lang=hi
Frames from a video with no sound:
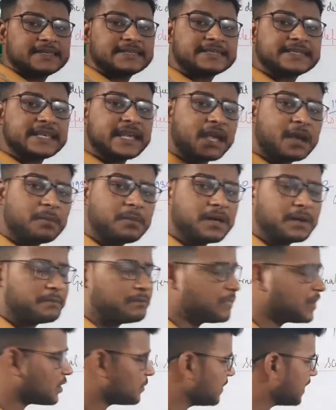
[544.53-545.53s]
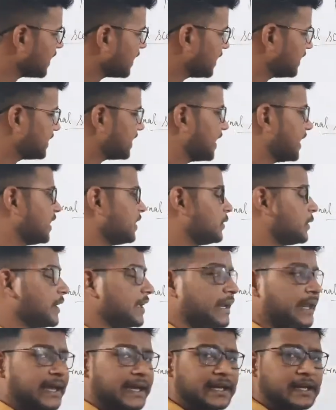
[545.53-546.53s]
सेम नंबर में केटायन और
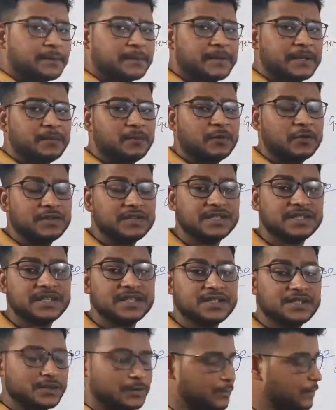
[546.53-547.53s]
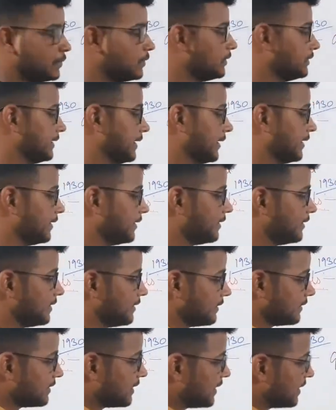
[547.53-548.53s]
एनायन अपनी पोजीशन छोड़ दें
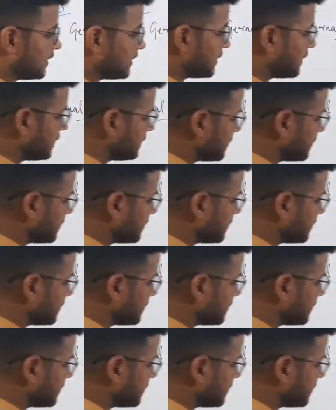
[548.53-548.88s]
यानी कि